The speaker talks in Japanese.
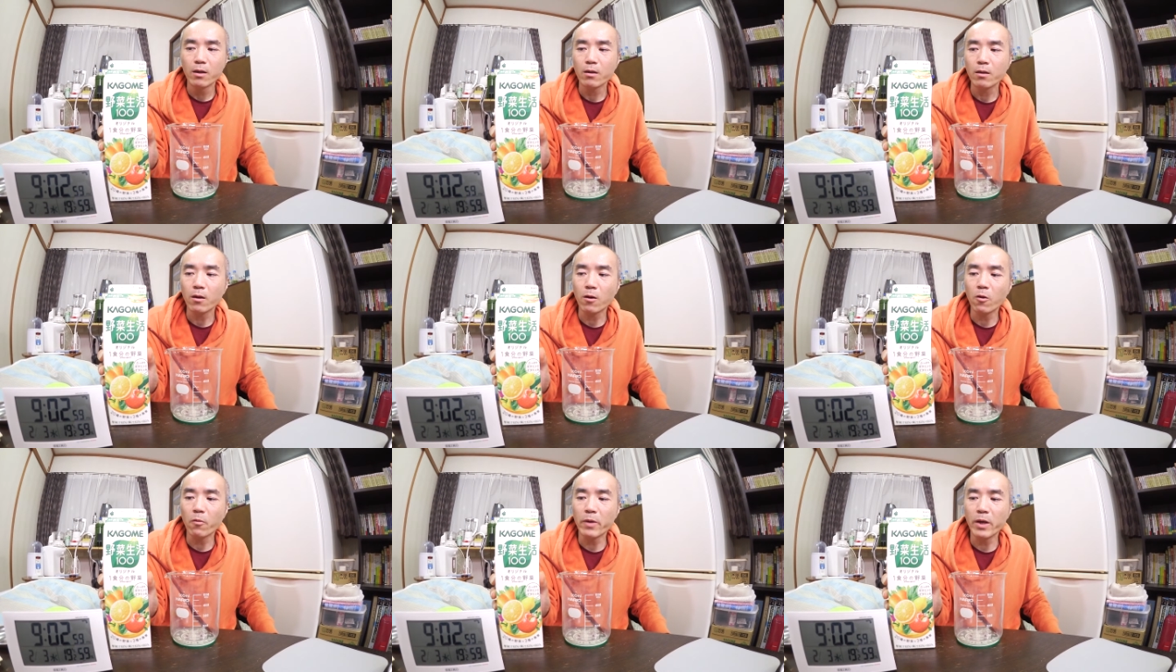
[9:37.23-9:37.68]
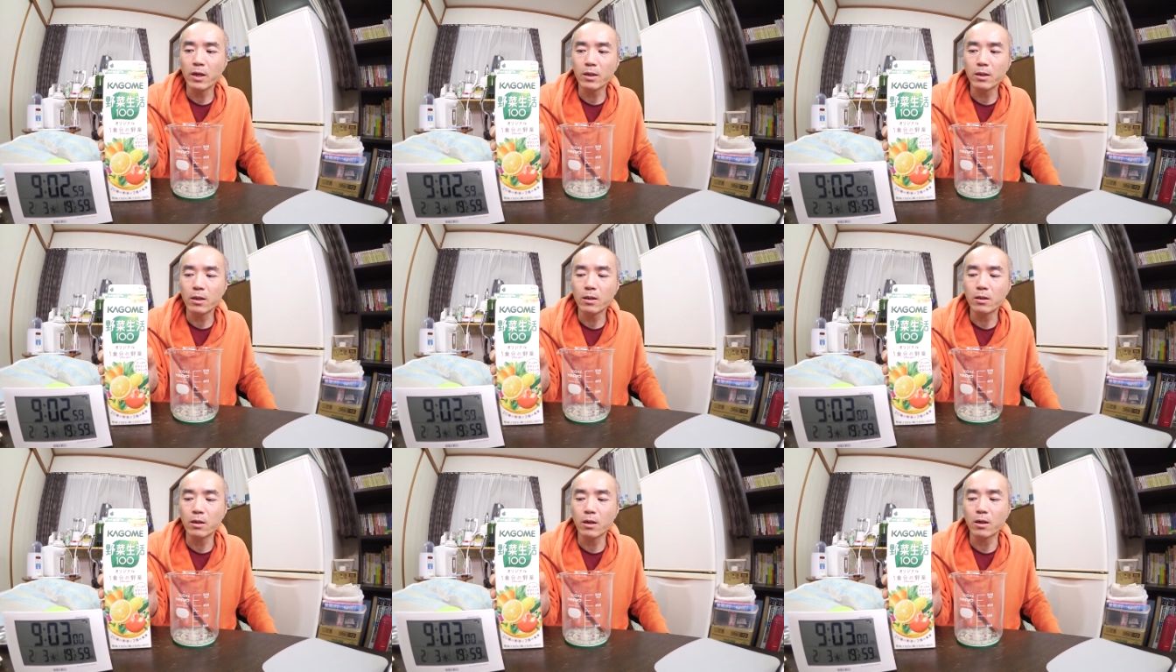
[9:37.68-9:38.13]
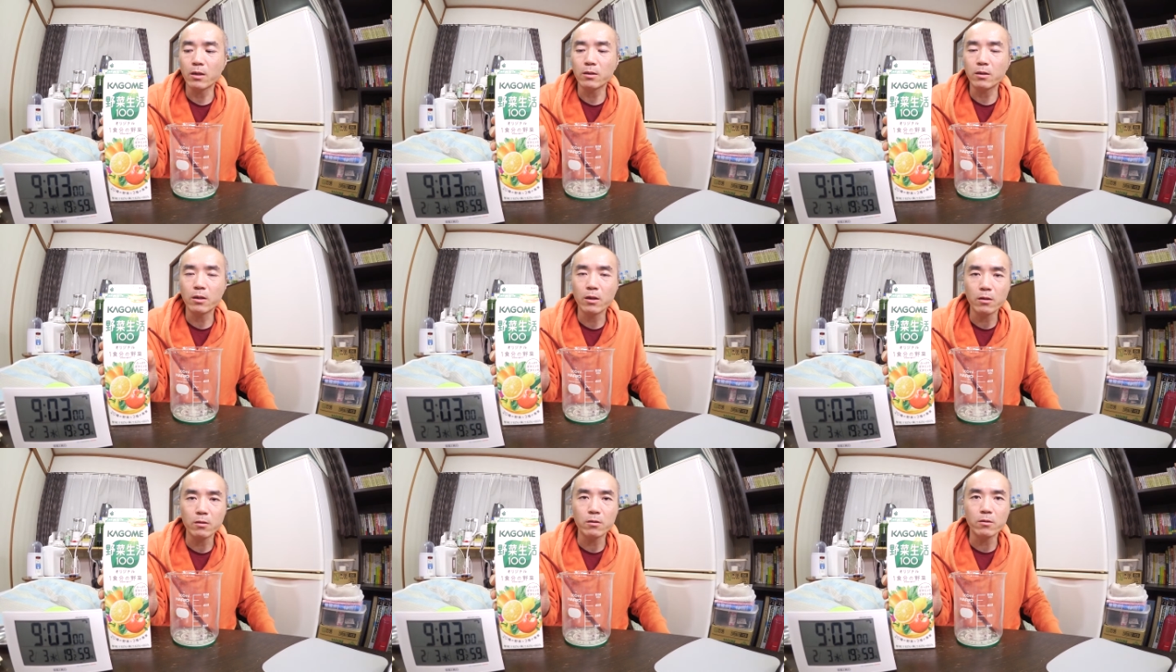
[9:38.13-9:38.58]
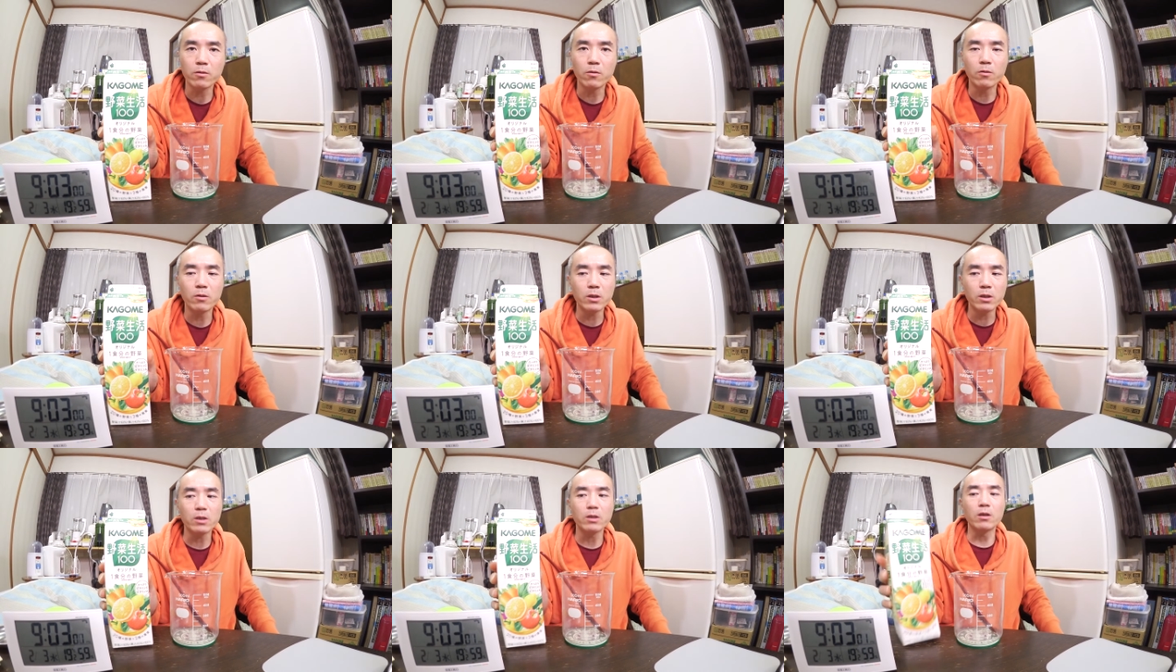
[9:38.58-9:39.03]
カゴメ野菜生活100
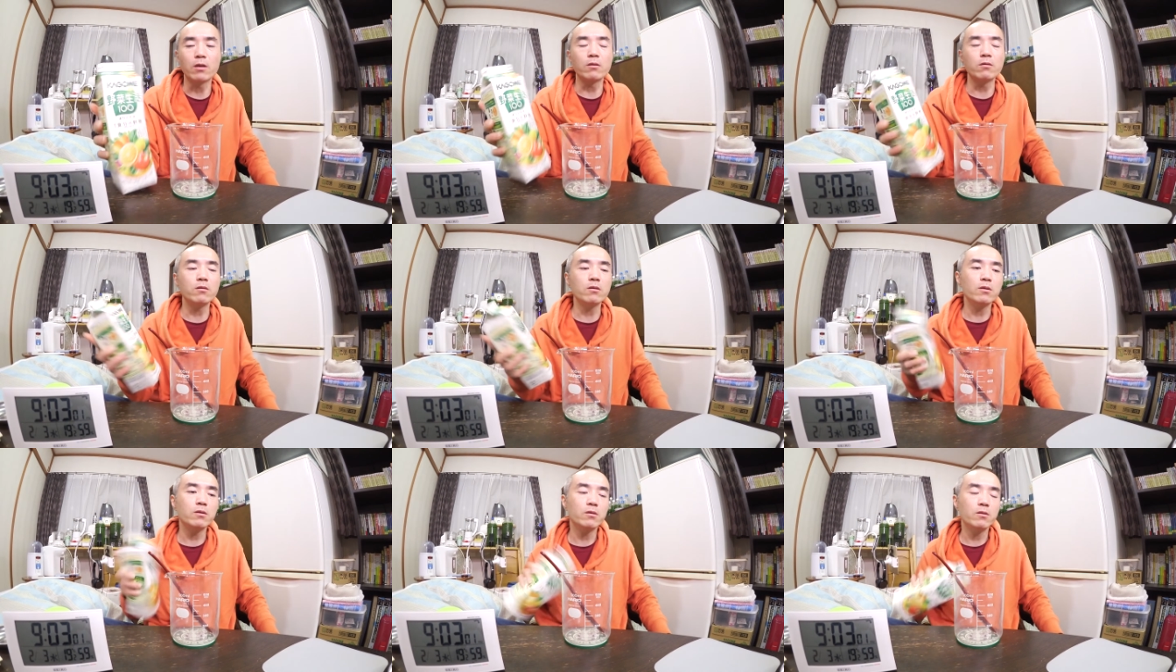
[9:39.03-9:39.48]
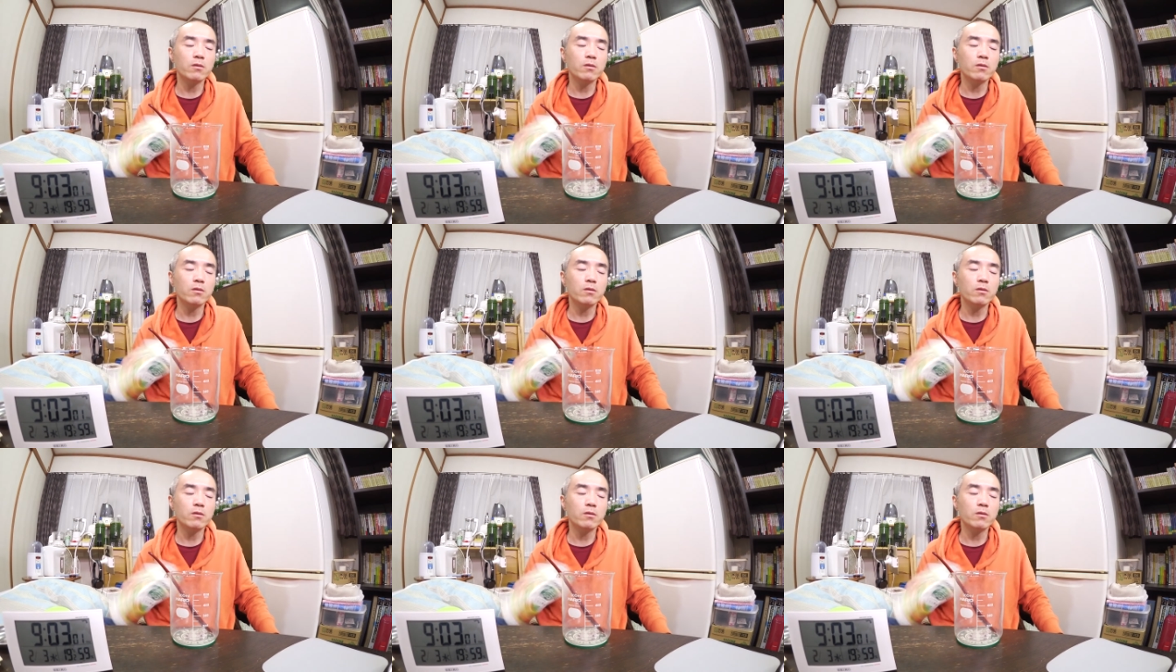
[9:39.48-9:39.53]
オリジナル。こ